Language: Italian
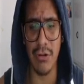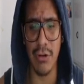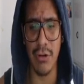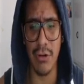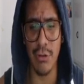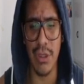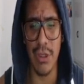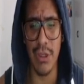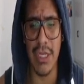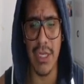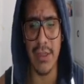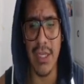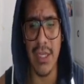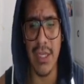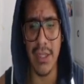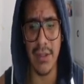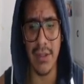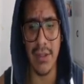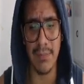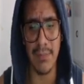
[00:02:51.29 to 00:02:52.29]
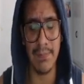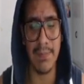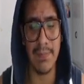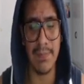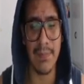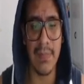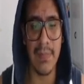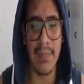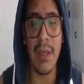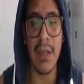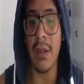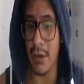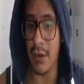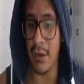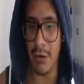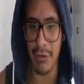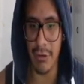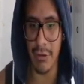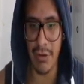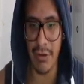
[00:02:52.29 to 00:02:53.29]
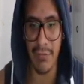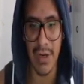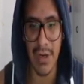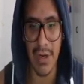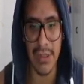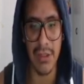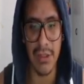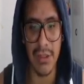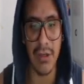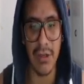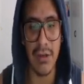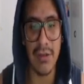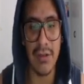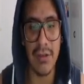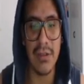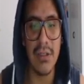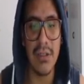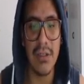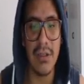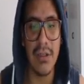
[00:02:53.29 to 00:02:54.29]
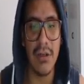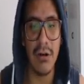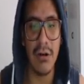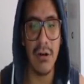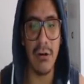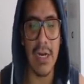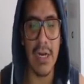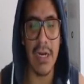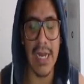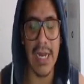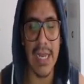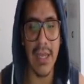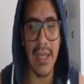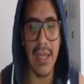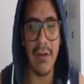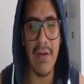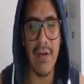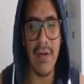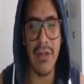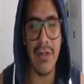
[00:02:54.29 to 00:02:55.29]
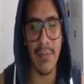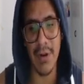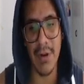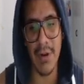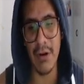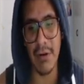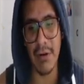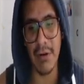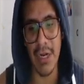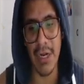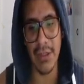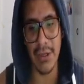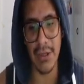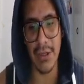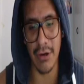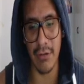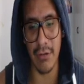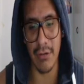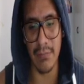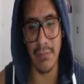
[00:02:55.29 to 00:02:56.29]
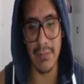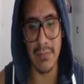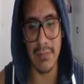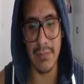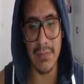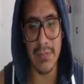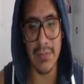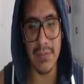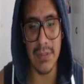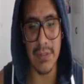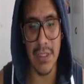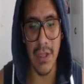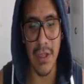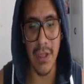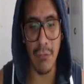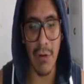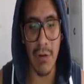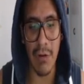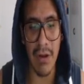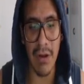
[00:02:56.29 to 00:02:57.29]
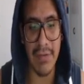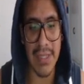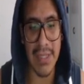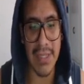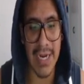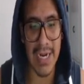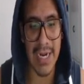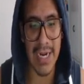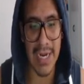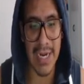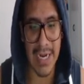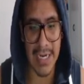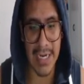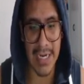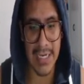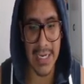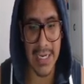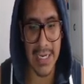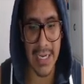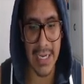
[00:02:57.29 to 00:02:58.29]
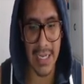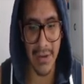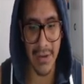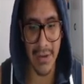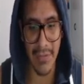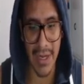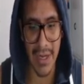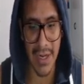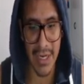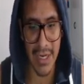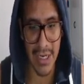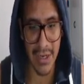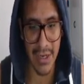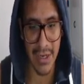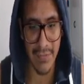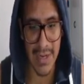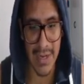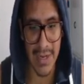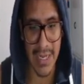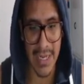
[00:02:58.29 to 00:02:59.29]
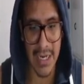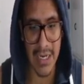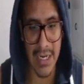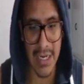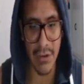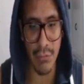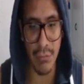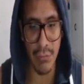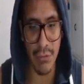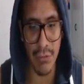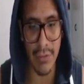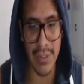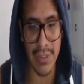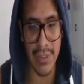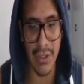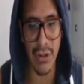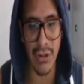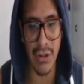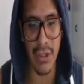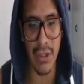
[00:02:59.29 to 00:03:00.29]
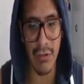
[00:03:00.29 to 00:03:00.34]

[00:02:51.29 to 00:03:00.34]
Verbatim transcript: l'ho già fatto ok invece per il 40 no qua vi dà anche i vari livelli 1 25 30 35